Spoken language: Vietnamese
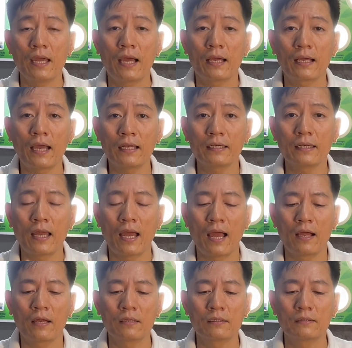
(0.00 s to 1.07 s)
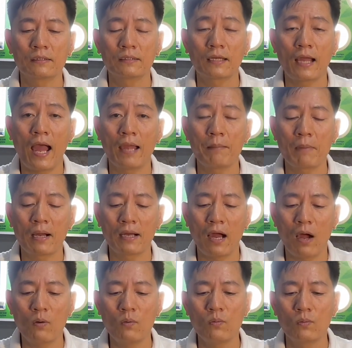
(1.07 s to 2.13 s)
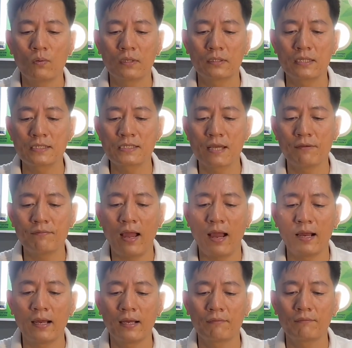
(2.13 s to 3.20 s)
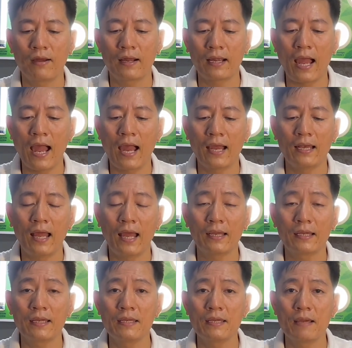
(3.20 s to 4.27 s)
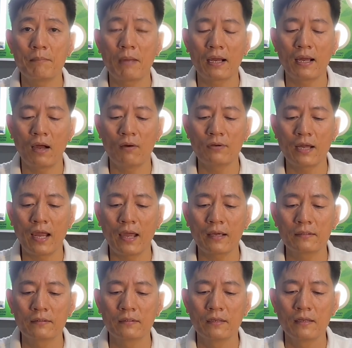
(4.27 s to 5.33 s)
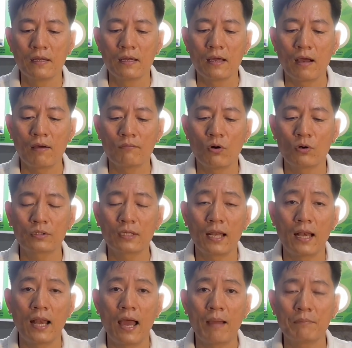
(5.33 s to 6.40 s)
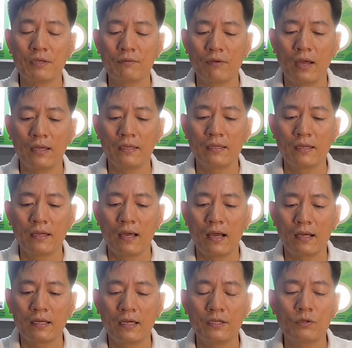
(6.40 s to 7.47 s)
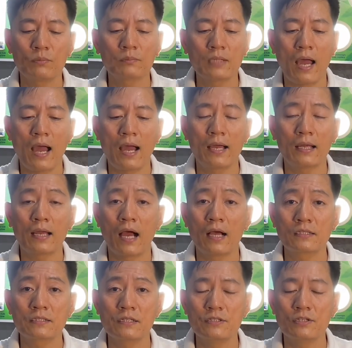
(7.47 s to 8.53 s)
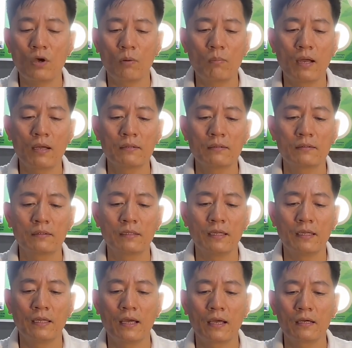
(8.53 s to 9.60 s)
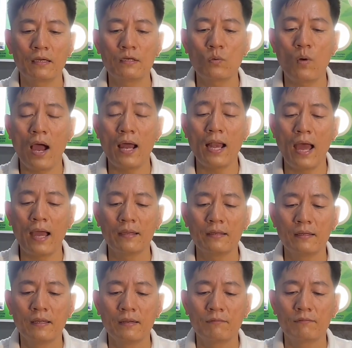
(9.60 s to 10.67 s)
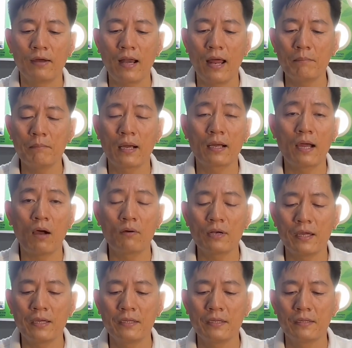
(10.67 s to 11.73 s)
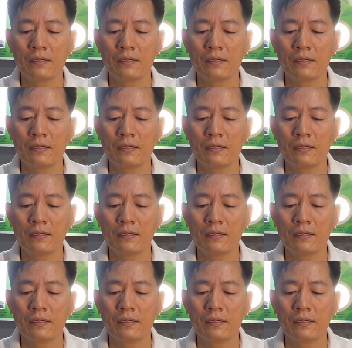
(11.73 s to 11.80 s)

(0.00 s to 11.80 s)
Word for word: à, cách à, cài mật khẩu người ta sẽ vặn và cài lại cái mật khẩu khác à, vô tình làm như vậy à, khi chúng ta cần sử dụng á, thì à, cứ khóa lại và đánh mật khẩu đi